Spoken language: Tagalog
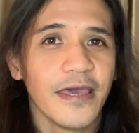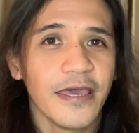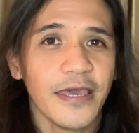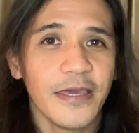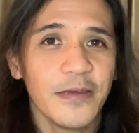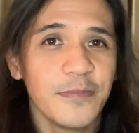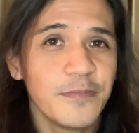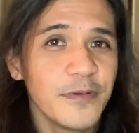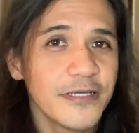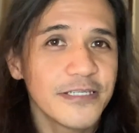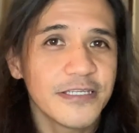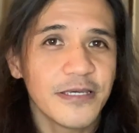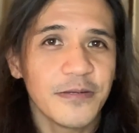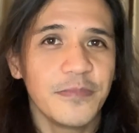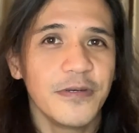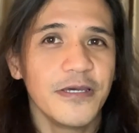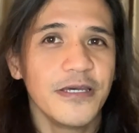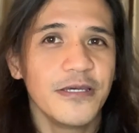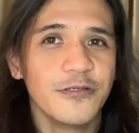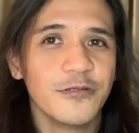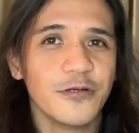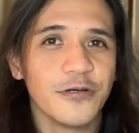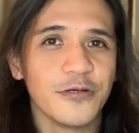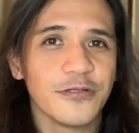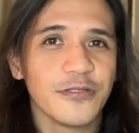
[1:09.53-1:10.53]
Ibig
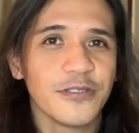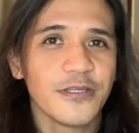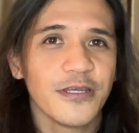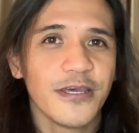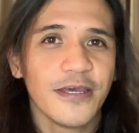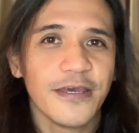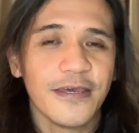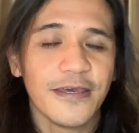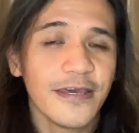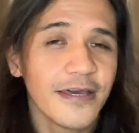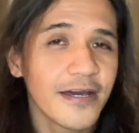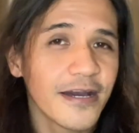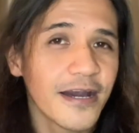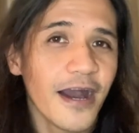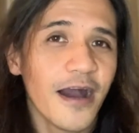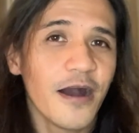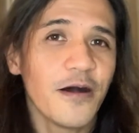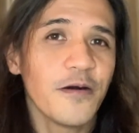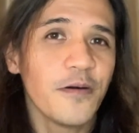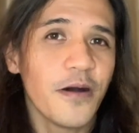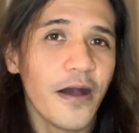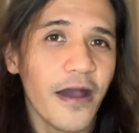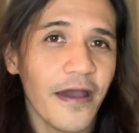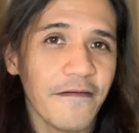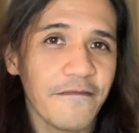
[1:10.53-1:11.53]
sabihin nun,
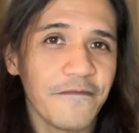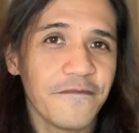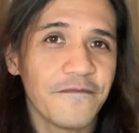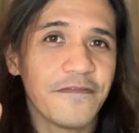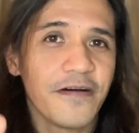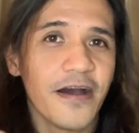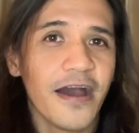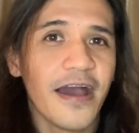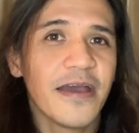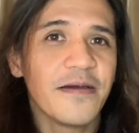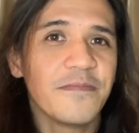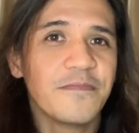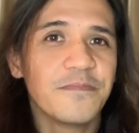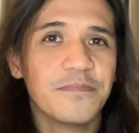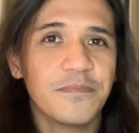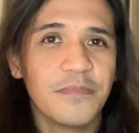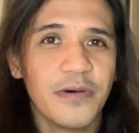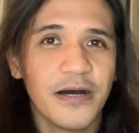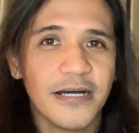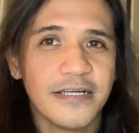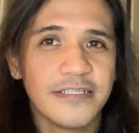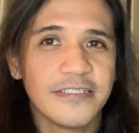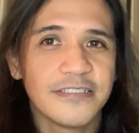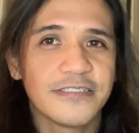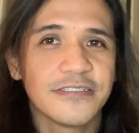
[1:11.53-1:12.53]
ikaw ay 5
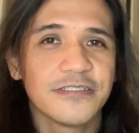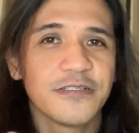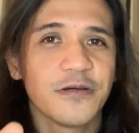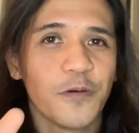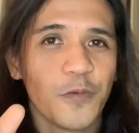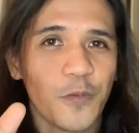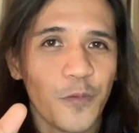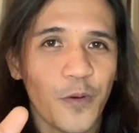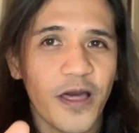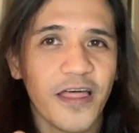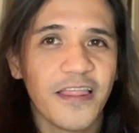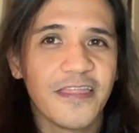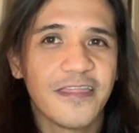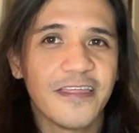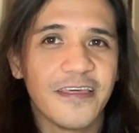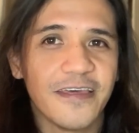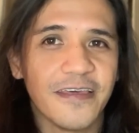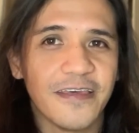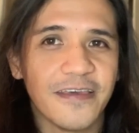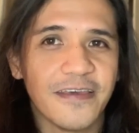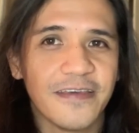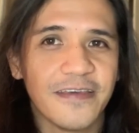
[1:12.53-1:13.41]
months wealthy.